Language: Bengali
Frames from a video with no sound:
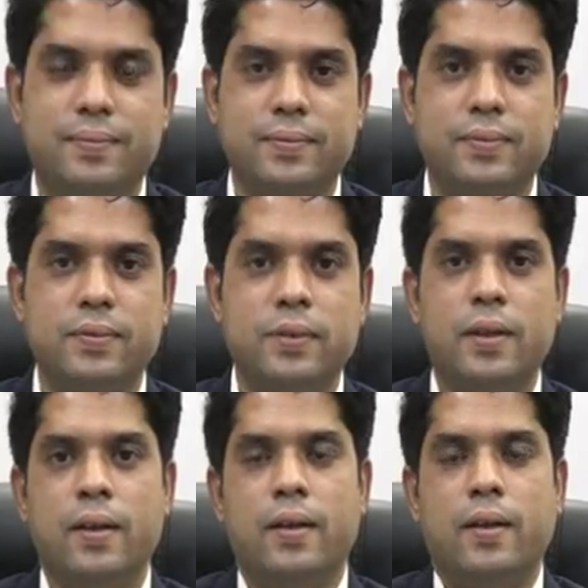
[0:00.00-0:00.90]
উত্তর ছিল ঠিক
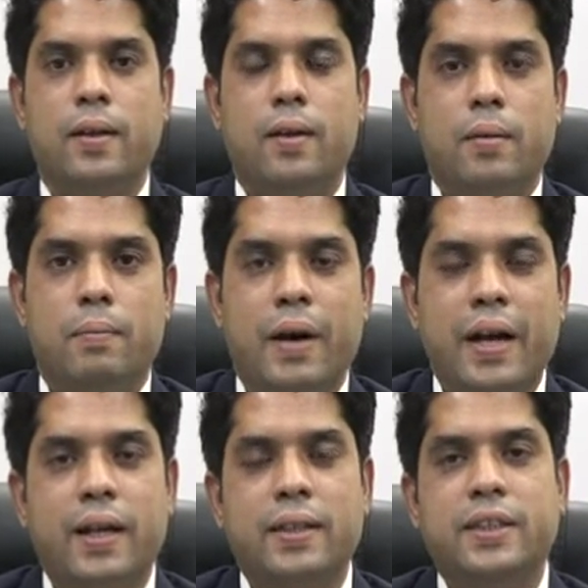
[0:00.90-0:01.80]
এমনই
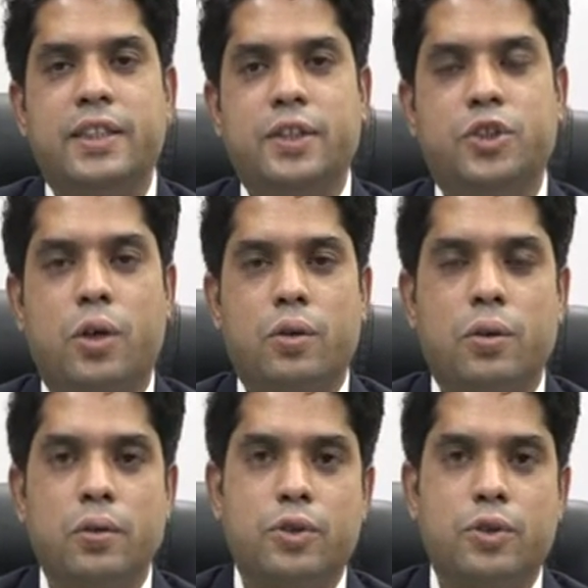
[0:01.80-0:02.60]
বাংলাদেশে যখন